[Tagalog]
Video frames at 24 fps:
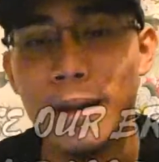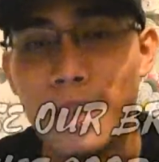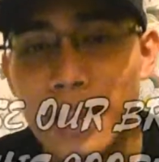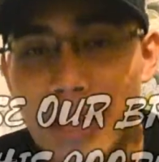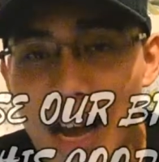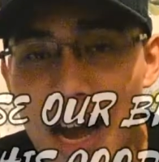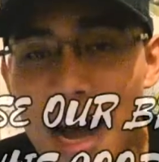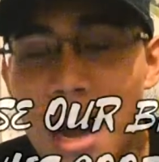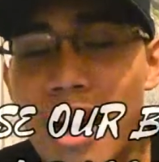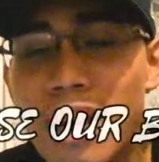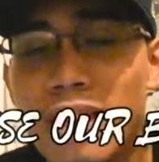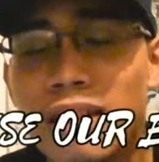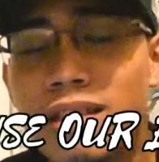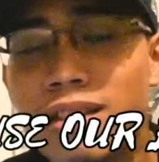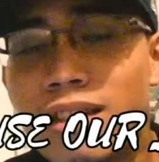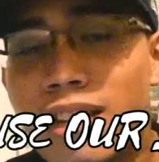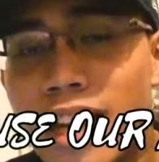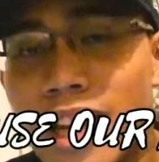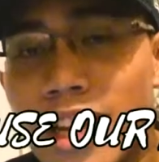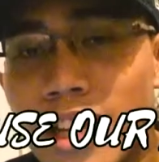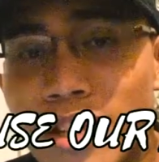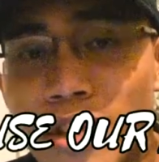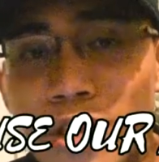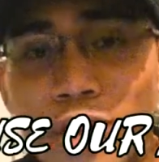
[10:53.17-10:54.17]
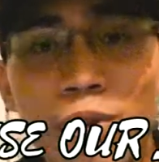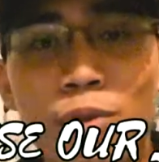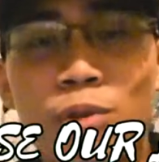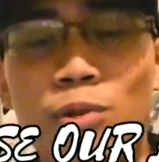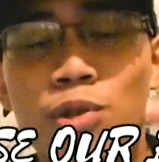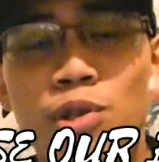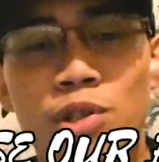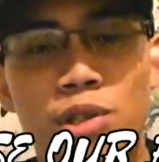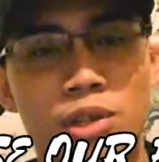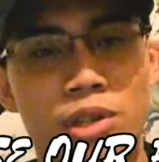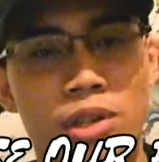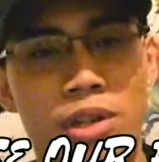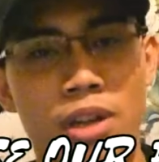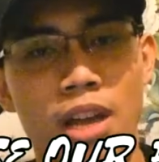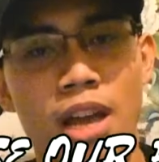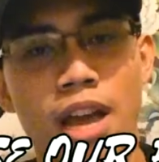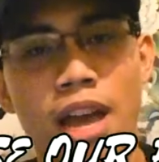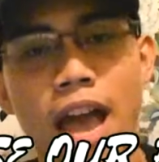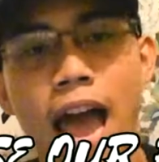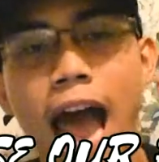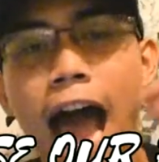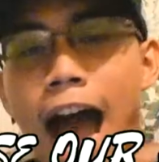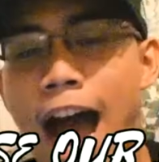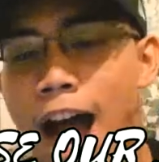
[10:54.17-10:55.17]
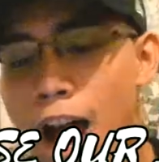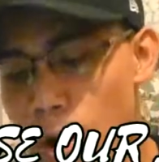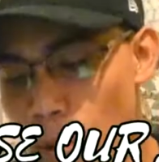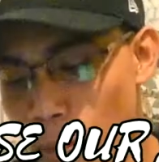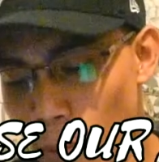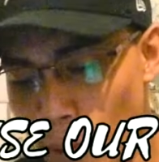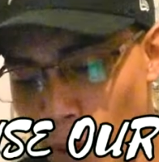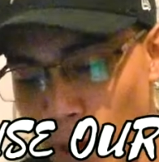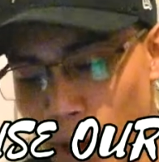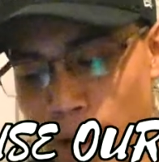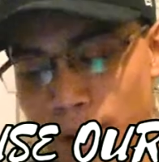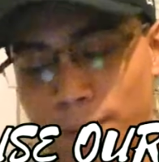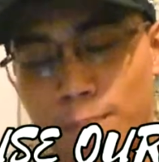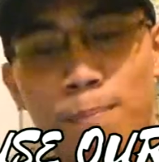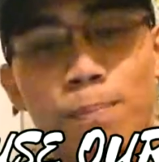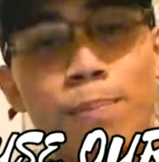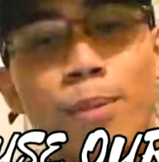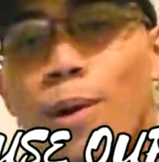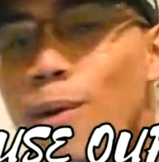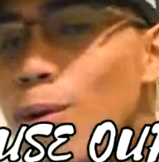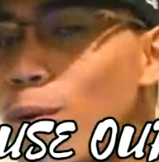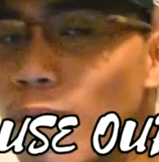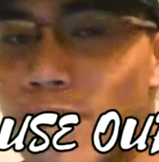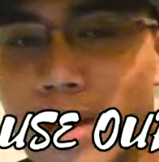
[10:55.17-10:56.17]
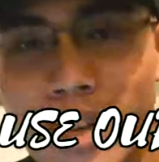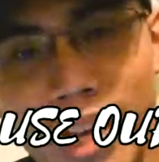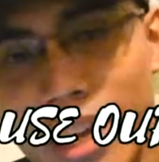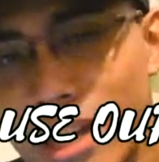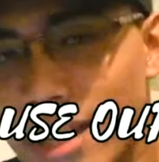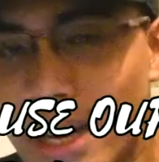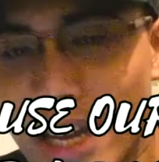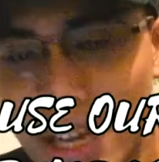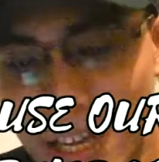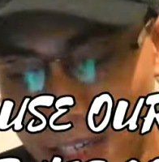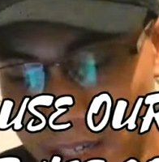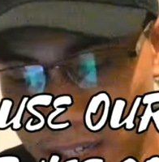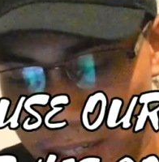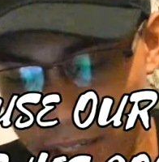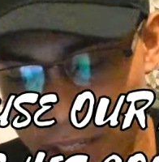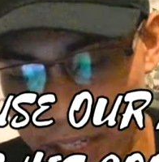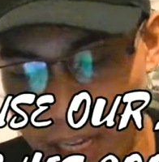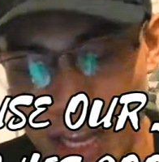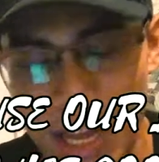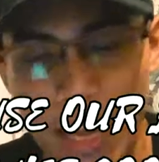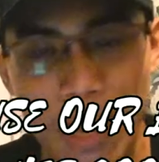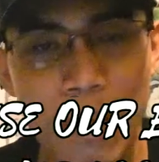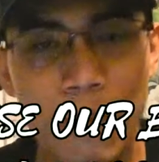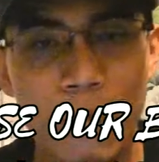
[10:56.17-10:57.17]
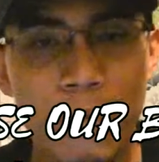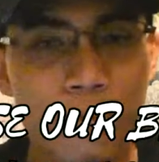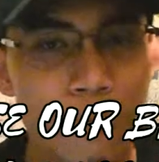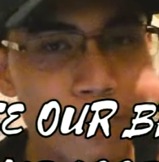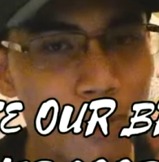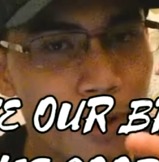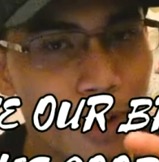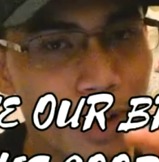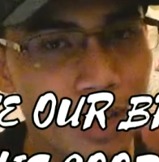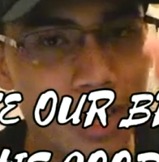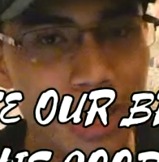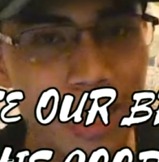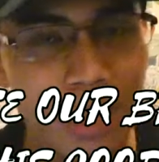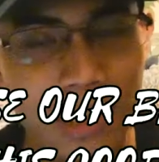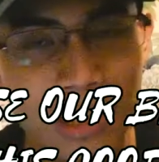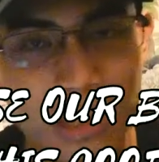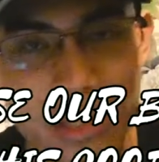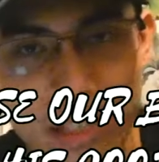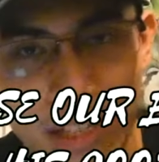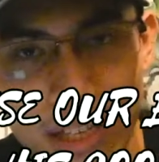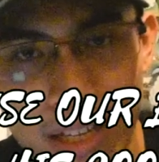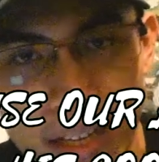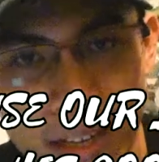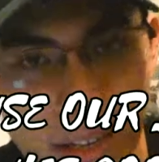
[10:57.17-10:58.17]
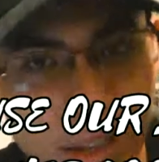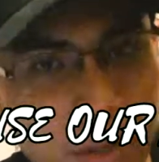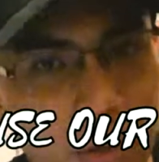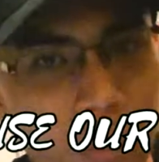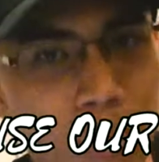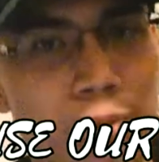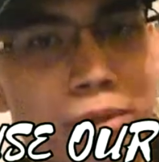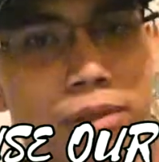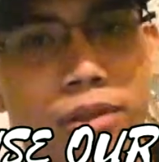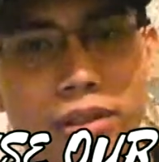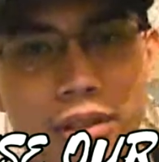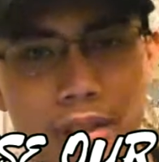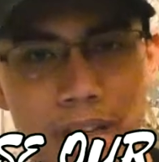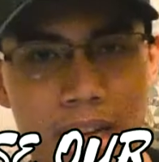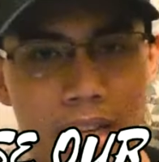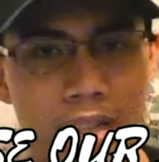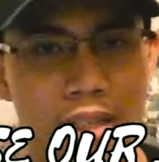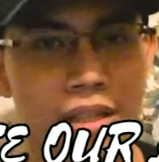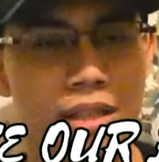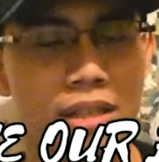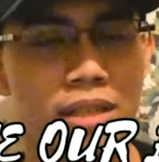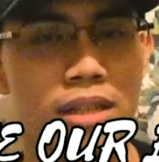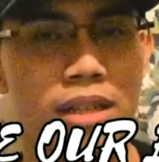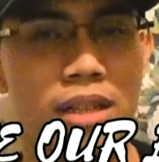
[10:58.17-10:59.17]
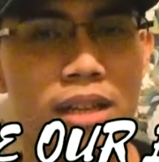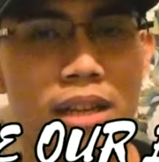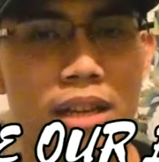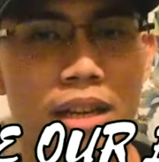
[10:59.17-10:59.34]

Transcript: God can use our brokenness for His goodness.